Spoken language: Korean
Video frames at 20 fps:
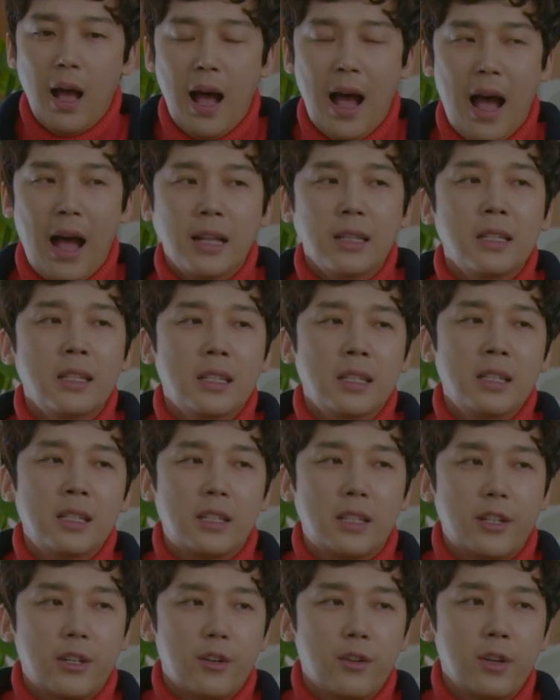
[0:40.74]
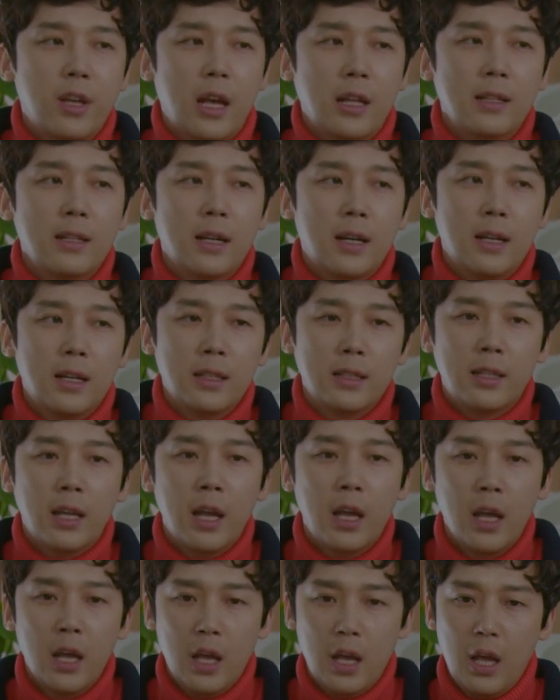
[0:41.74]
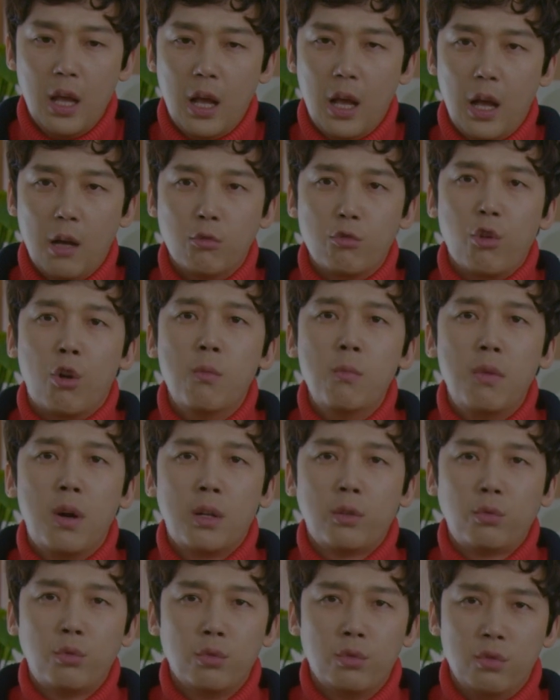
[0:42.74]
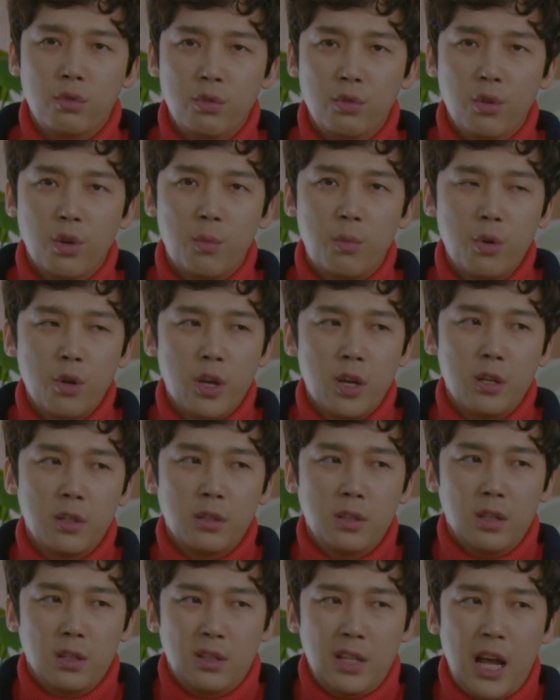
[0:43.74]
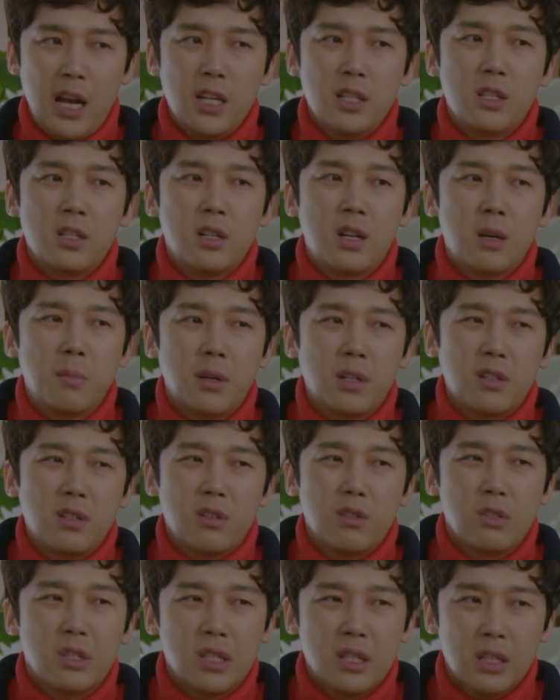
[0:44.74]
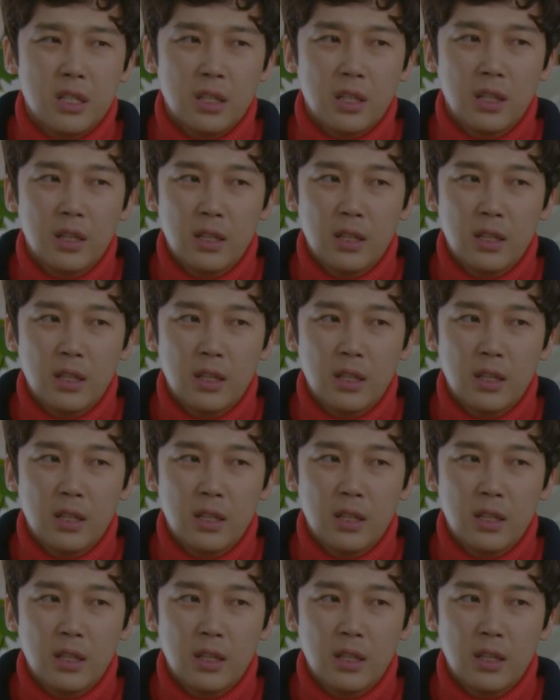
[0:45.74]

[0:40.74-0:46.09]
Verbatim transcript: 아니 그런 게 아니라 아, 우리 엄마가 또 여보야한테 난리 칠까 봐 그러지